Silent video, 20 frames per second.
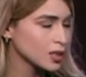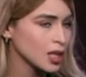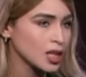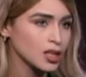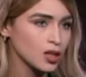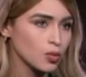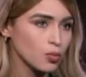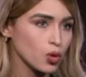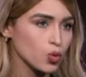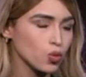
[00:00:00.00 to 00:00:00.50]

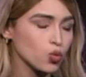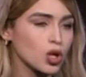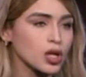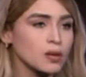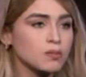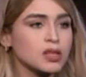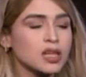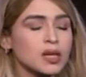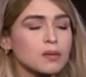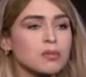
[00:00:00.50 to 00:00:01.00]
تحت الباروكه
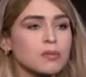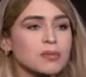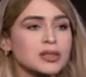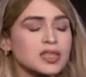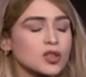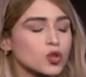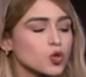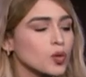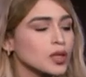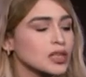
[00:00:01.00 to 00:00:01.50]
اللي بتحب
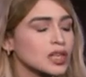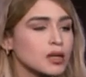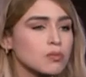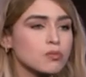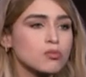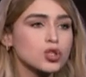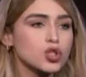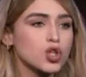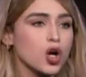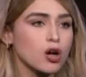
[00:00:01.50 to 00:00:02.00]
بس يا دوبك
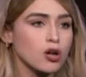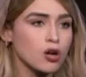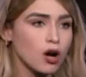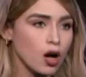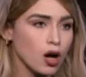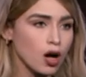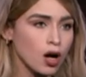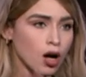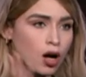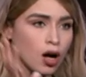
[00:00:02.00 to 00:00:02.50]
تلم
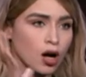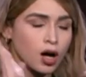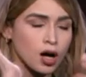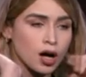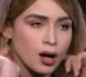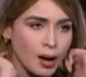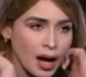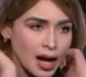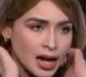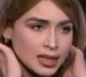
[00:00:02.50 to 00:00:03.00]
شعرها
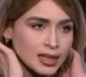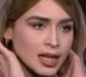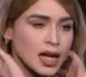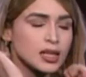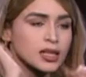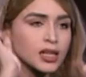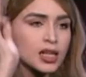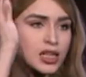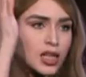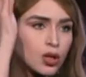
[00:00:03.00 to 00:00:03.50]
على
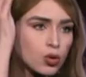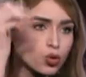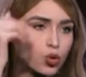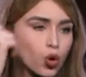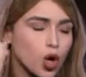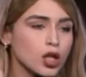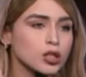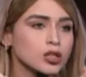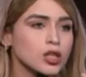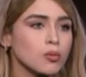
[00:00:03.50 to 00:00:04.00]
تحت كده
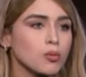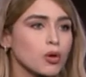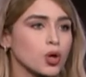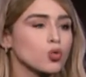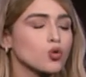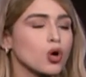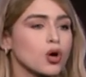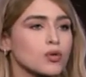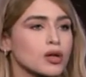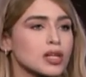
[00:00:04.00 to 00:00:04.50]
وتروح حاطه
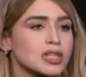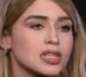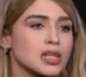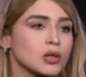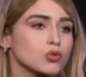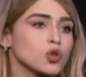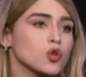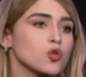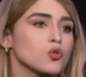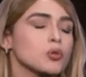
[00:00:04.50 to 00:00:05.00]
الباروكه
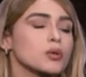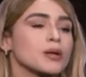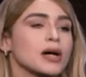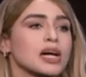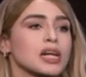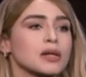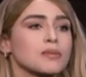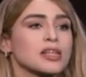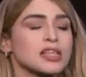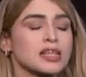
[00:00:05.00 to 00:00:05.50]
ونازله ودول
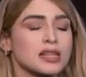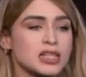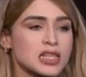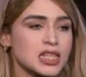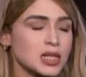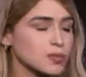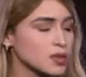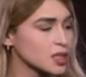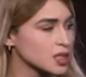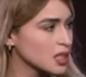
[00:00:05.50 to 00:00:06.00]
اغلبيه الناس
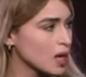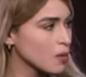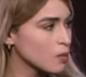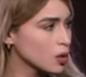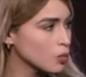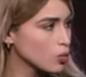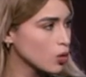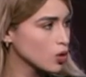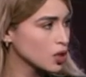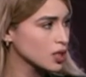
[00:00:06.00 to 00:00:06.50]
اللي
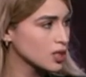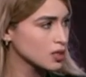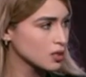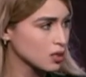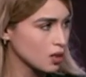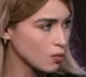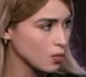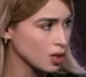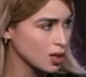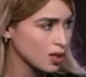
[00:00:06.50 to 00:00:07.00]
بتستعمل بوريك
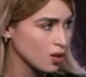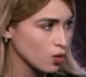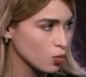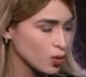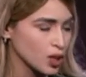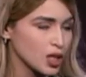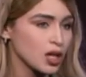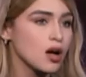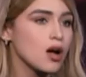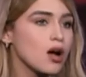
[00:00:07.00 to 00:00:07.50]
استعمال
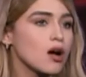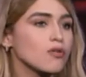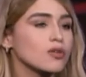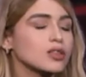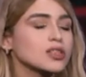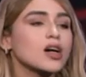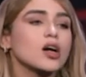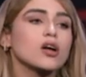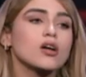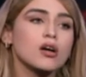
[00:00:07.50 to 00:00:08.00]
يومي
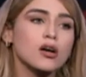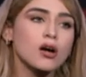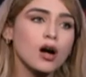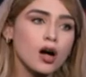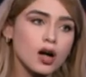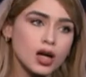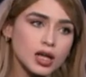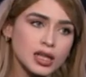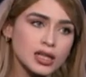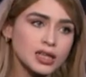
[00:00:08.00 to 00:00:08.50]
فدي
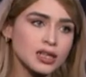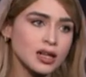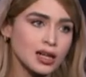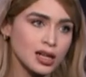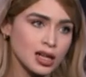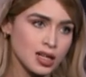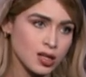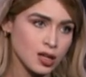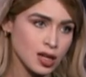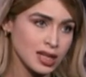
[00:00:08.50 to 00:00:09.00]
ارجحها جدا
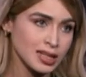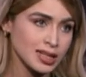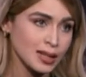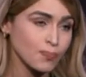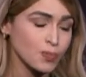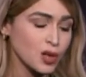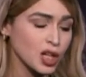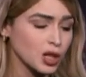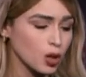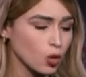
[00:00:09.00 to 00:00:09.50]
الحته
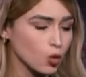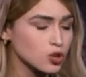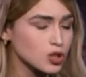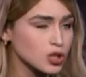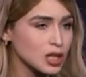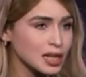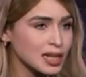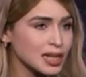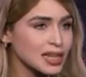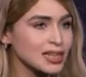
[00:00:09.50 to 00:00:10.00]
بتاعت
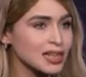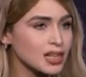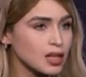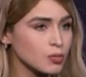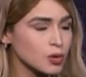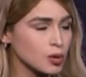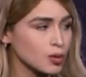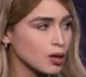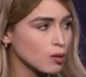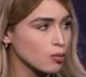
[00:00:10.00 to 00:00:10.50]
القصه الجلد
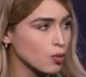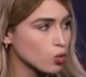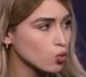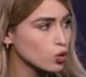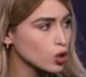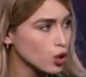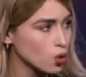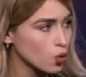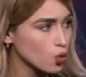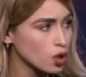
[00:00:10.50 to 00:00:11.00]
اللي بتبقى
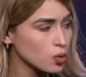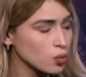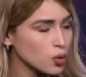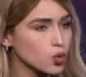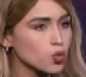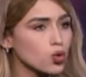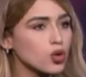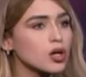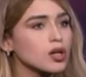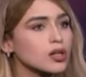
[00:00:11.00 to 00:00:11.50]
موجوده جوه
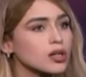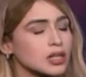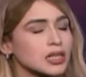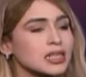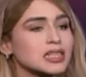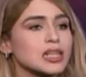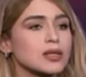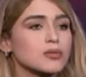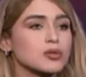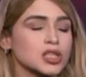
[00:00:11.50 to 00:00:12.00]
الباروكه
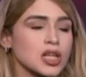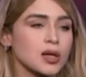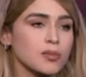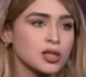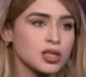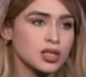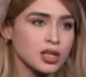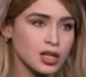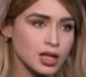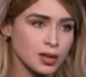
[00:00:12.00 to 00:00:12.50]
للناس اللي
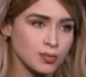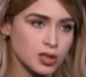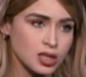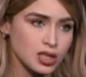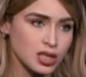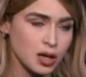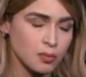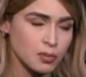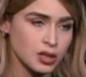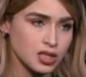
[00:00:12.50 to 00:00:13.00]
بتستعمل اللي
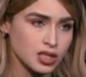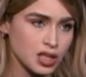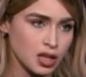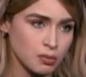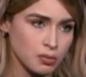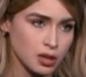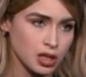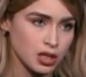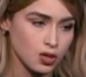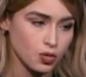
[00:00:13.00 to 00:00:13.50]
بتستعمل
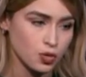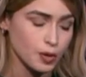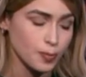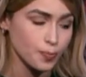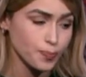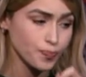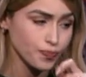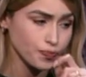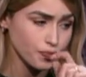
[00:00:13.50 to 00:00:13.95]
استعمال يومي